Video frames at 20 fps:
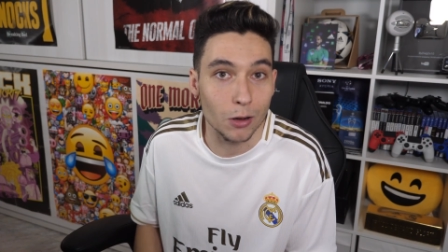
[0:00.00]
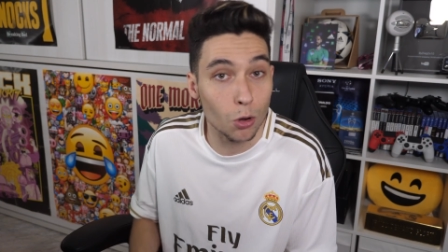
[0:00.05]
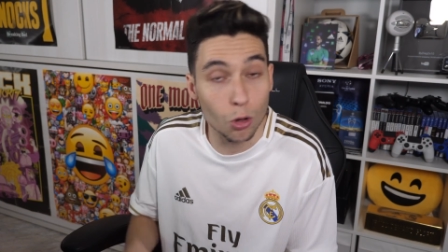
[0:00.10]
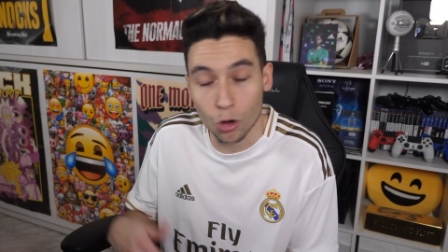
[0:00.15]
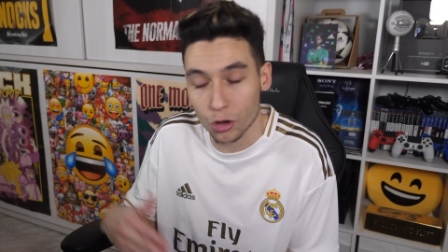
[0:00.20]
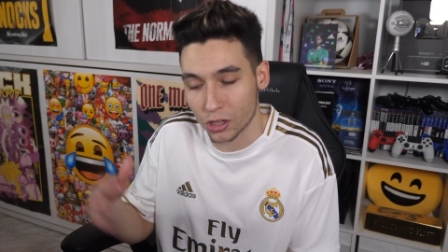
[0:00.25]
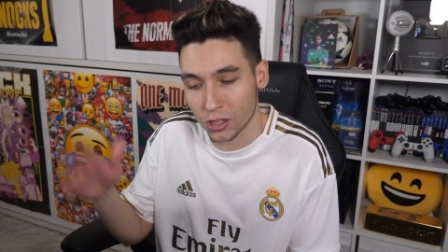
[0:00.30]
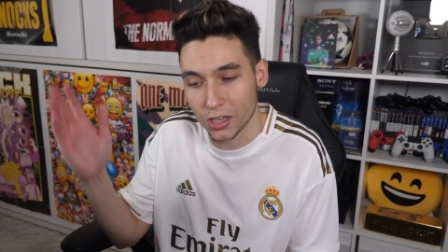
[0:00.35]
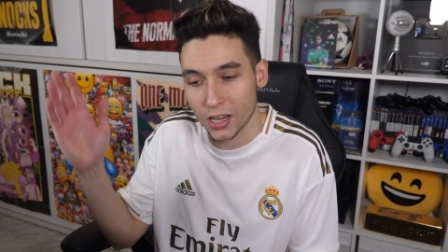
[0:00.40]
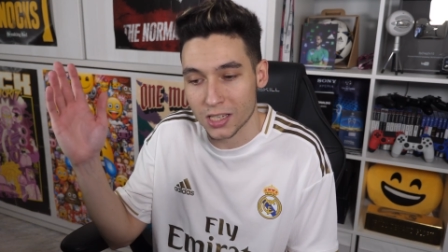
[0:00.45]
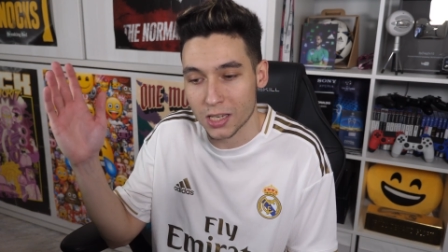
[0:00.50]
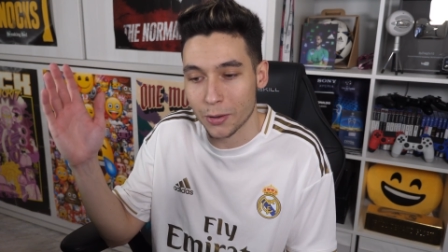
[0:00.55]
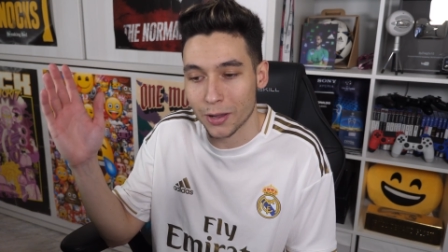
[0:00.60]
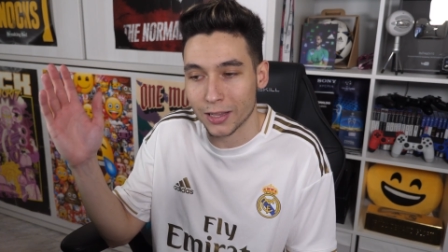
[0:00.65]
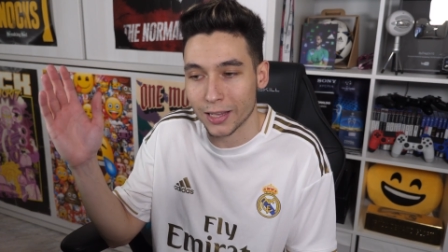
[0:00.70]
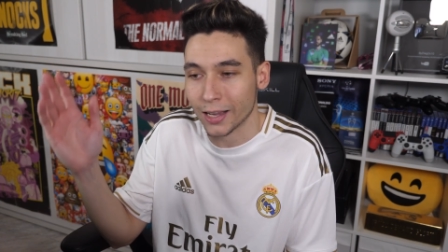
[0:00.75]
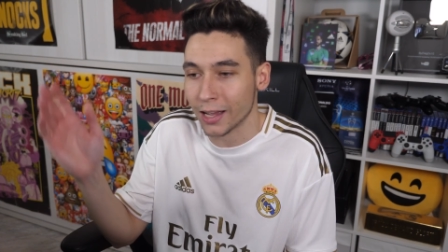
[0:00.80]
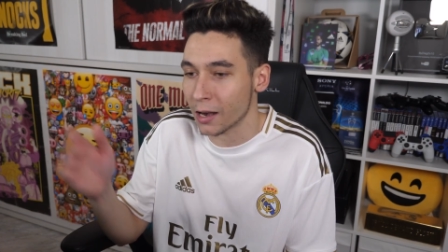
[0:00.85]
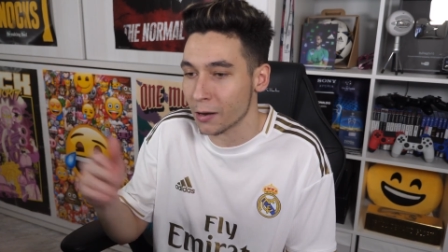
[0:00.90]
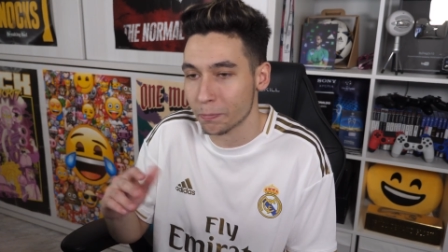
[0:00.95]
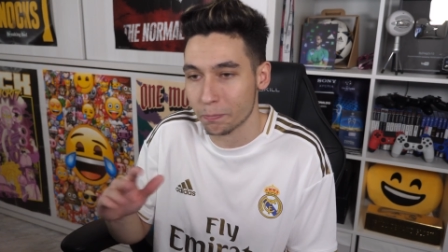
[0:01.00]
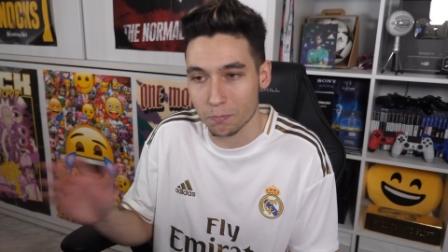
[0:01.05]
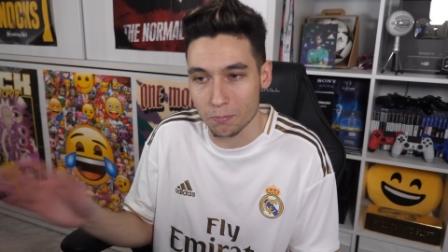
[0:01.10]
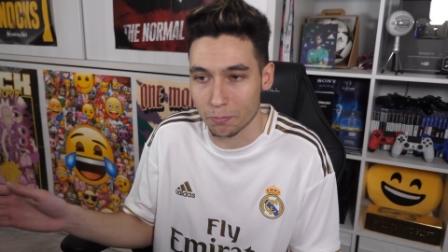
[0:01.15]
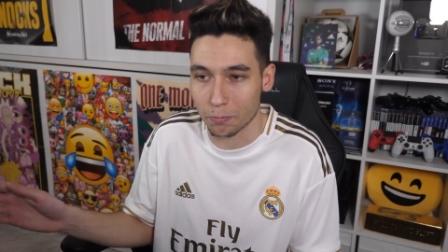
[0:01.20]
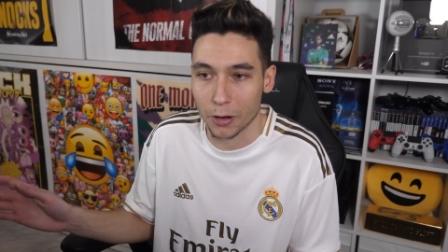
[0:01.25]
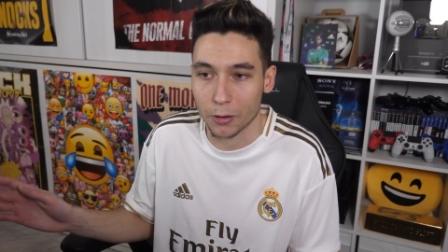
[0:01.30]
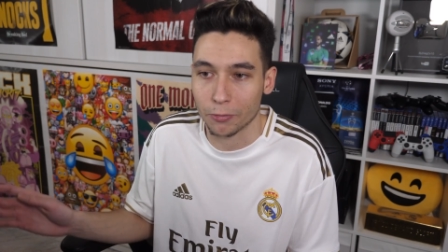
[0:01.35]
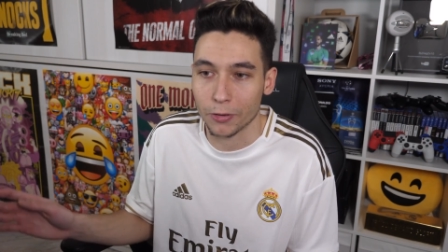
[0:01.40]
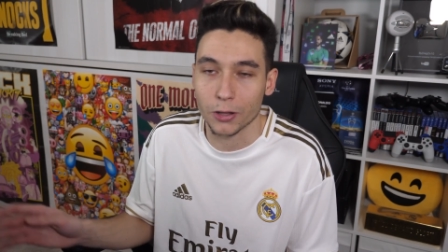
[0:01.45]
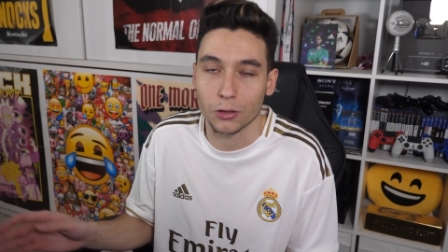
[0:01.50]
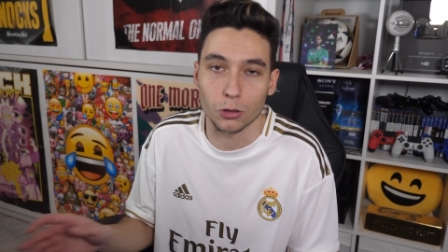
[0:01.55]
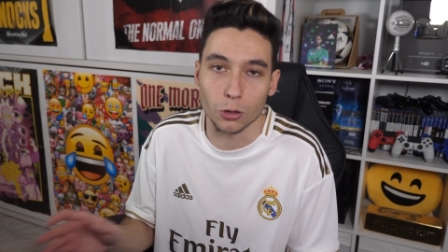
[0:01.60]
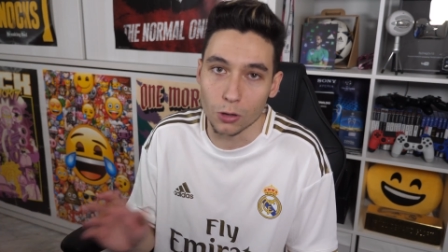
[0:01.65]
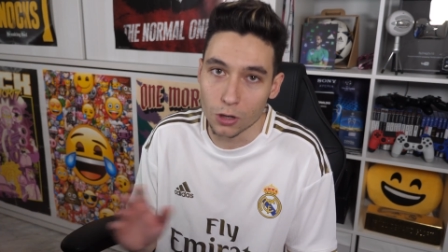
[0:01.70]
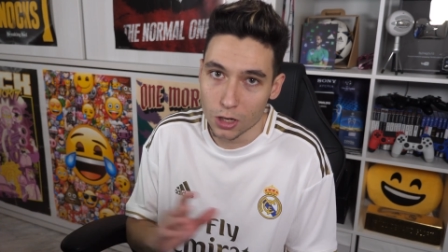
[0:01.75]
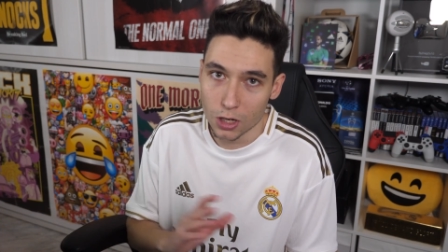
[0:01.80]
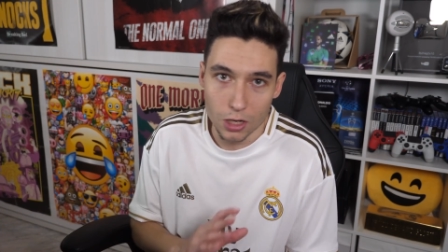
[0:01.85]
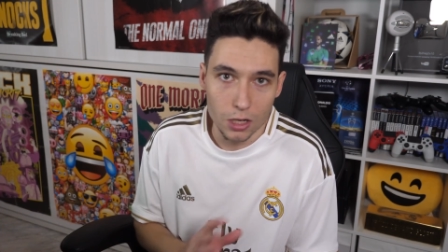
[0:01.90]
Luego si ya sabe atacar, perfecto,